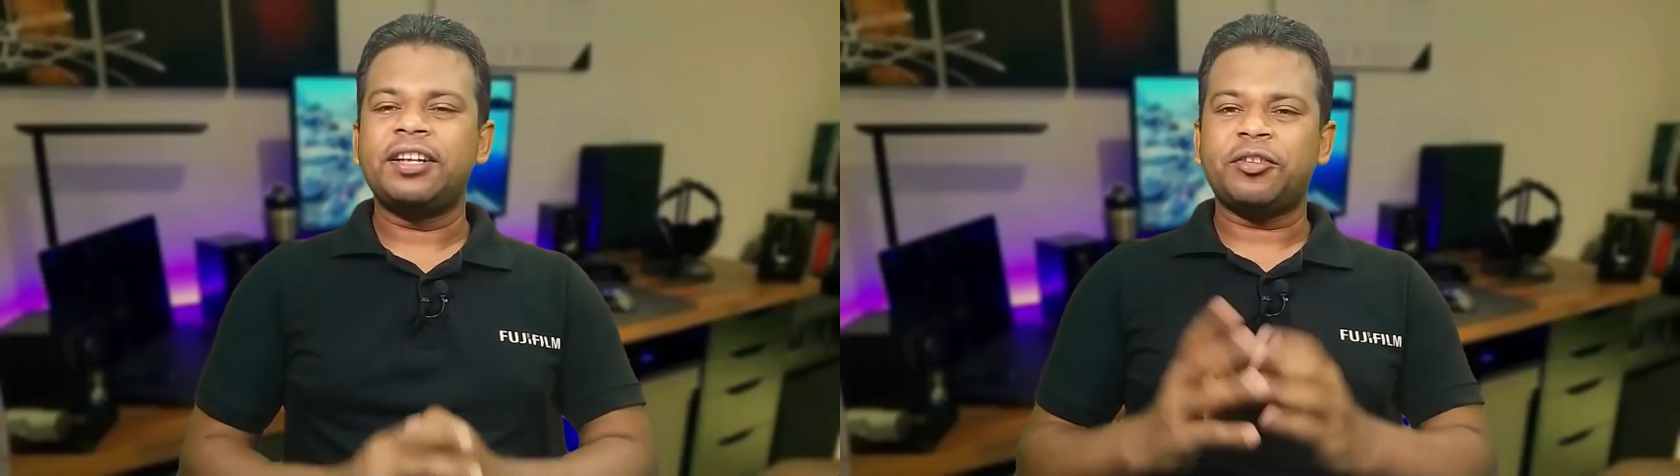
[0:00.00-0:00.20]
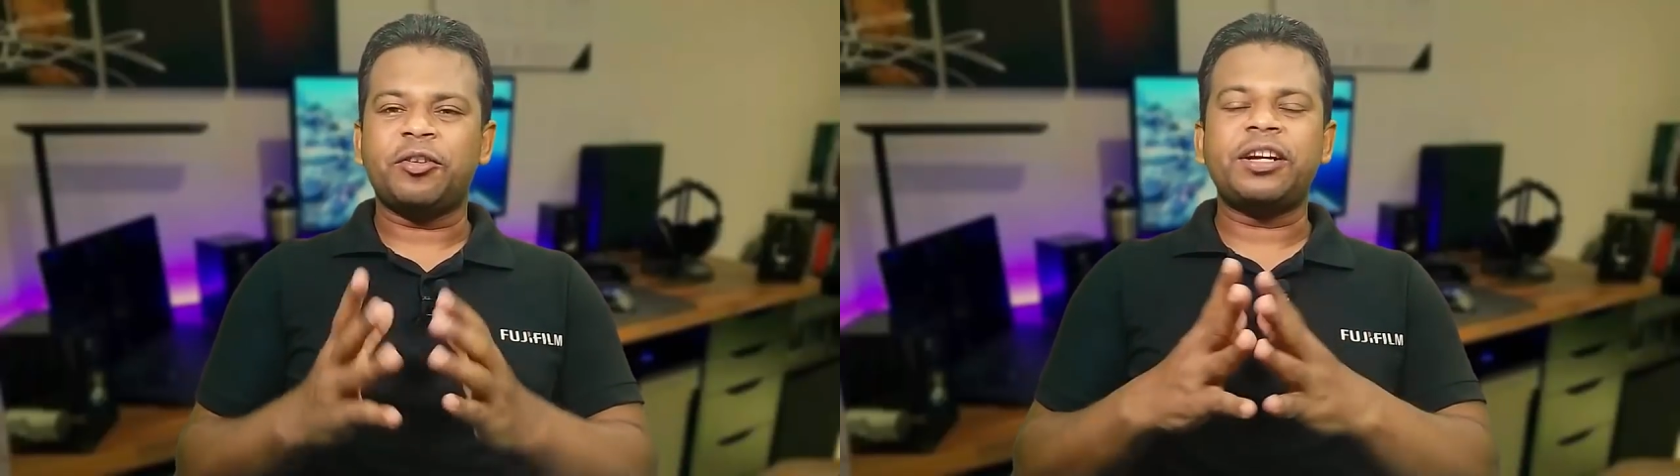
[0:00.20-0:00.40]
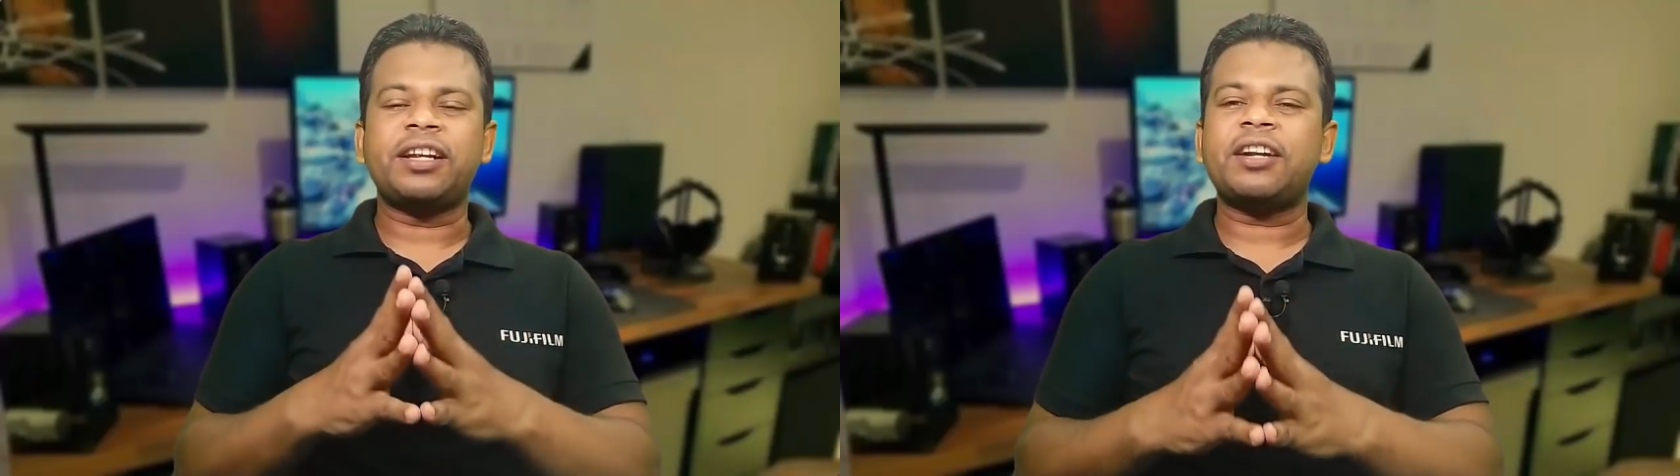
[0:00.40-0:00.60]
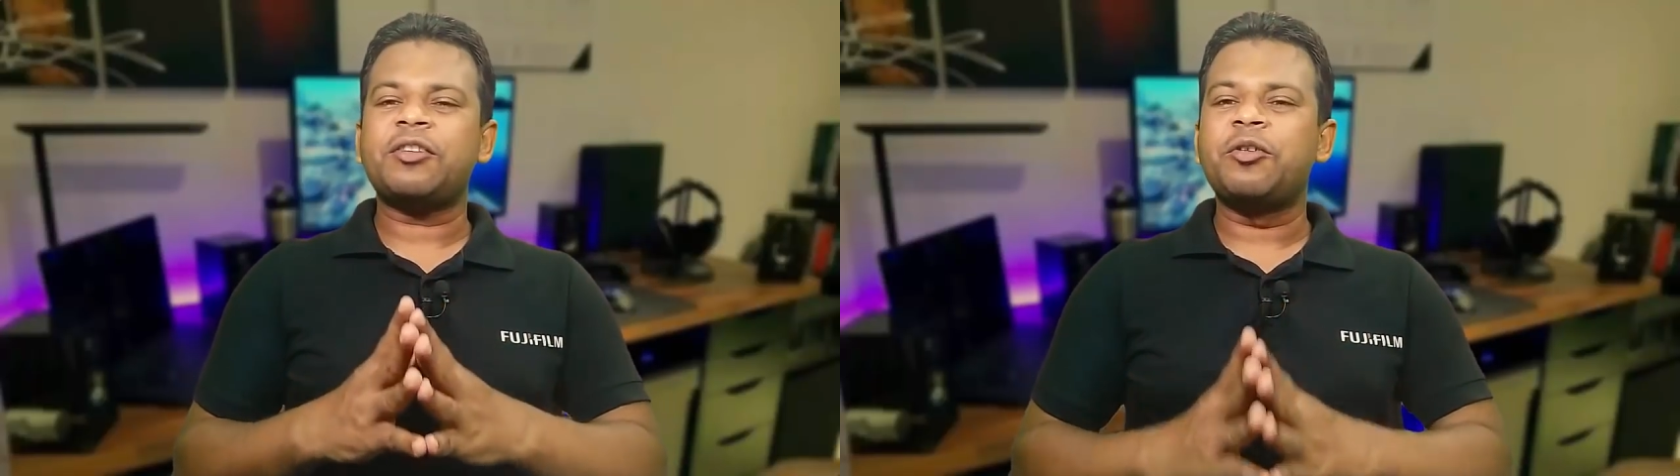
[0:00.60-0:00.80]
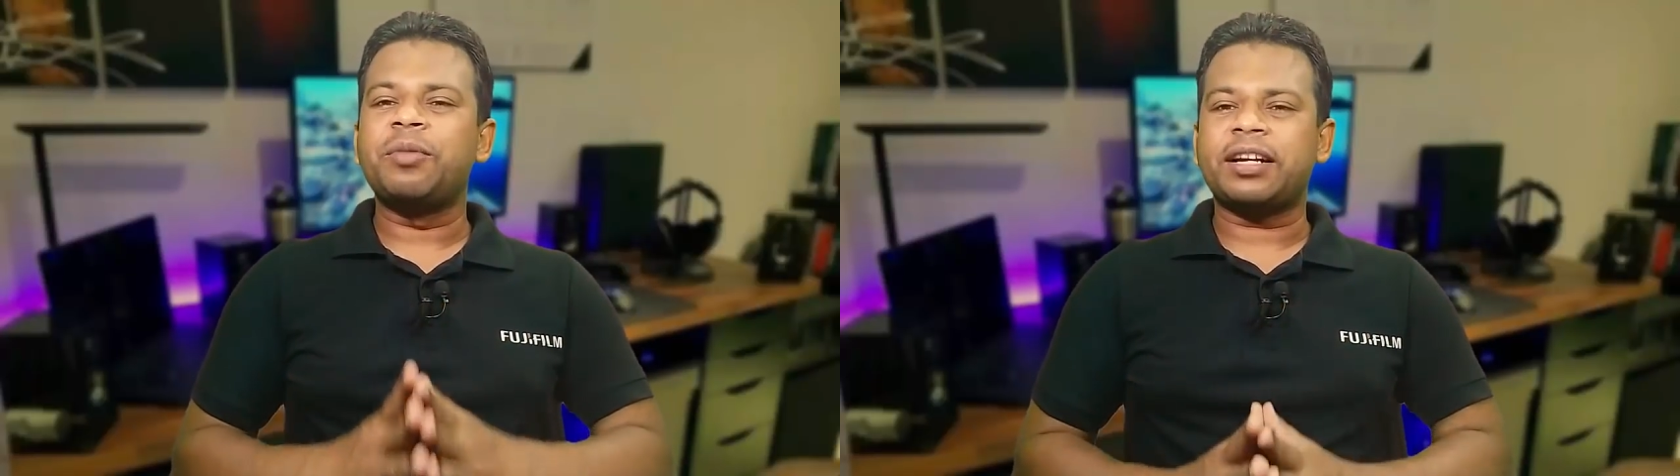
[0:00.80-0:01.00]
তখন এটা আর
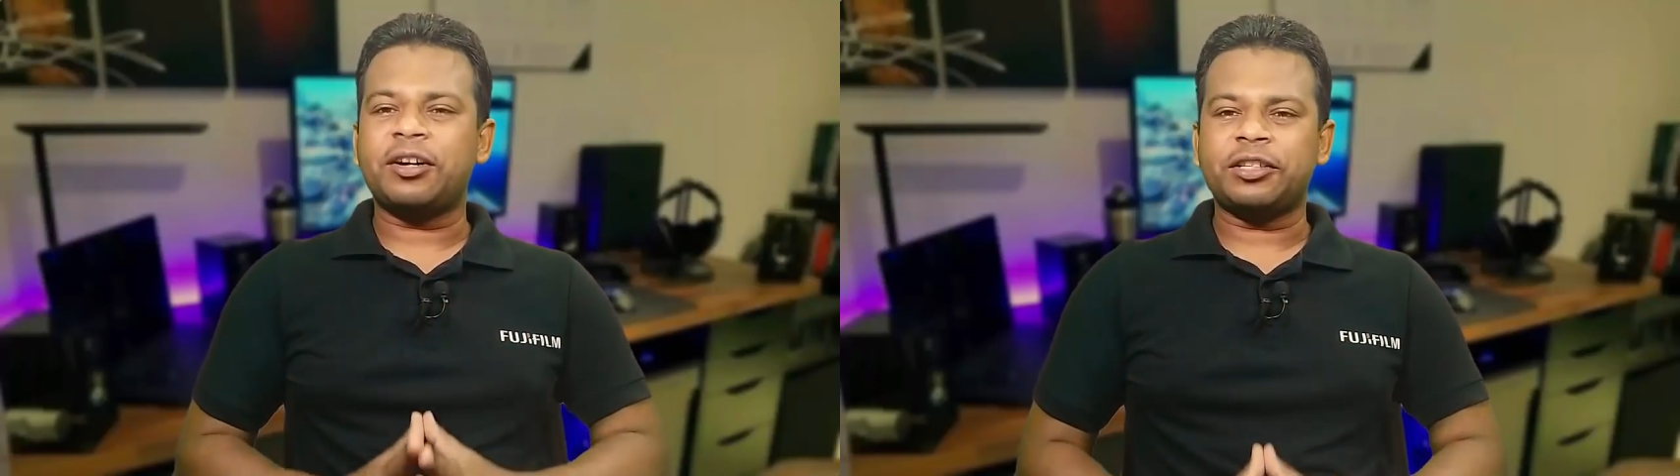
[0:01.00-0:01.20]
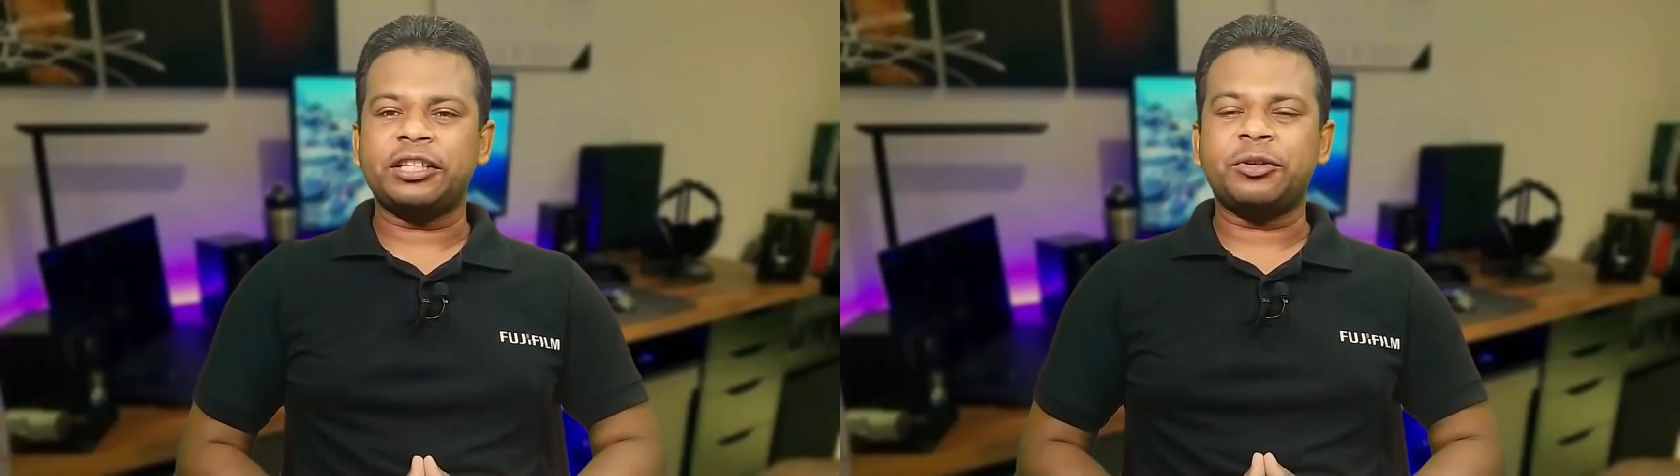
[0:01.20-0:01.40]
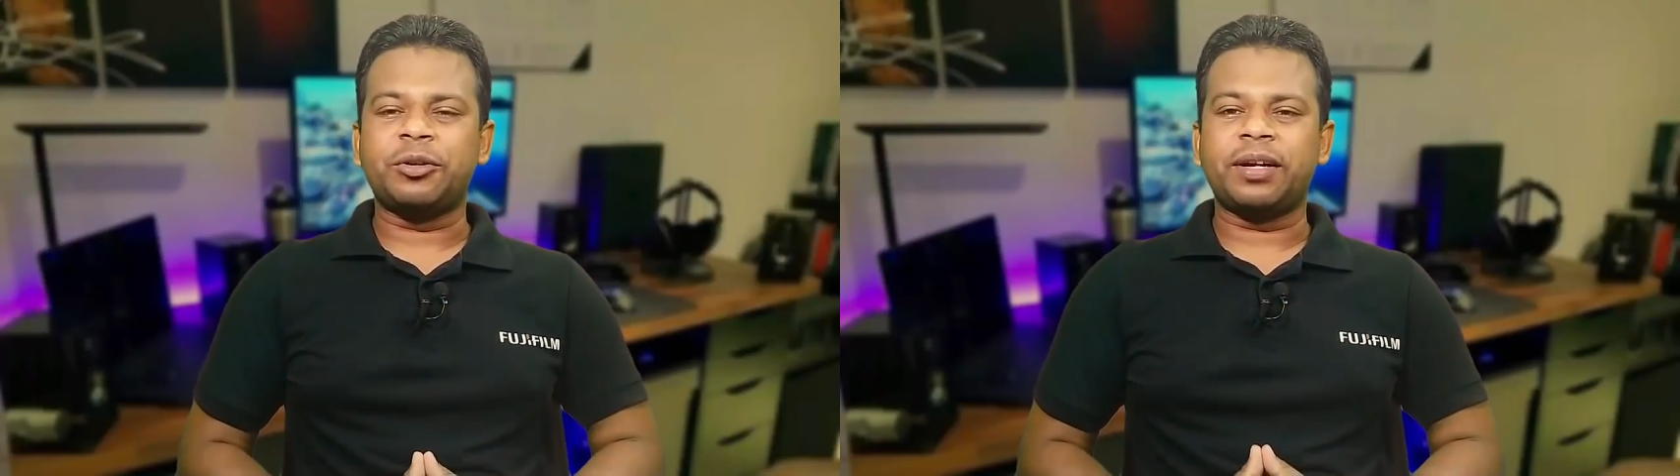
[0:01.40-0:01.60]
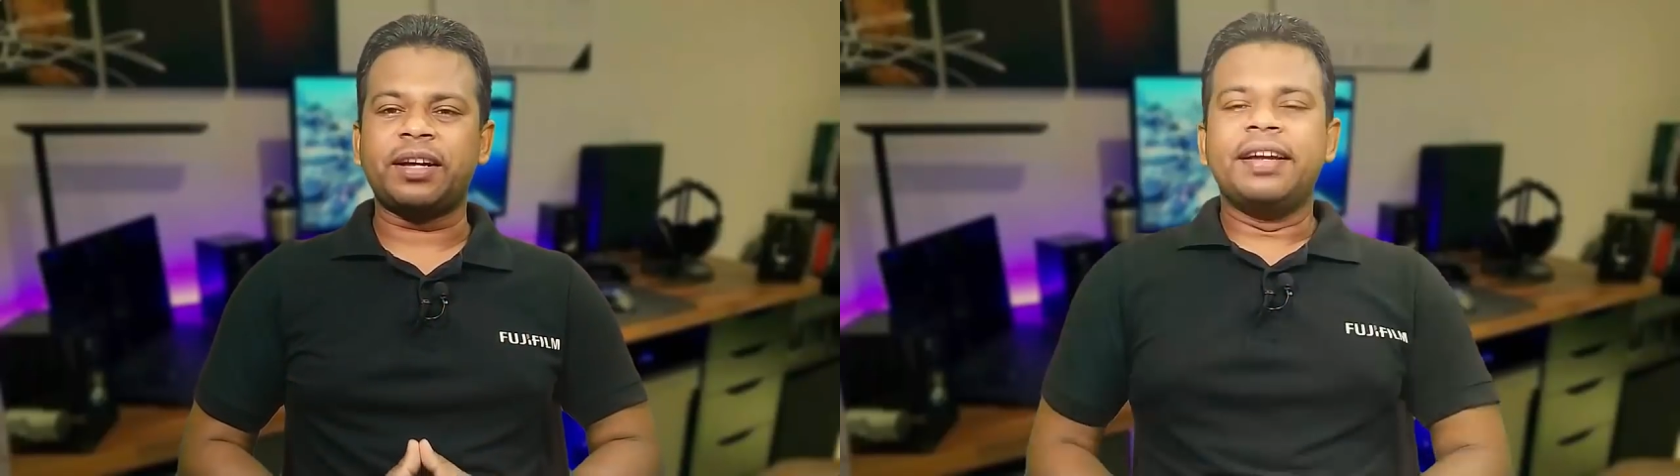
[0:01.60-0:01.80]
খুব একটা হতাশ করবে না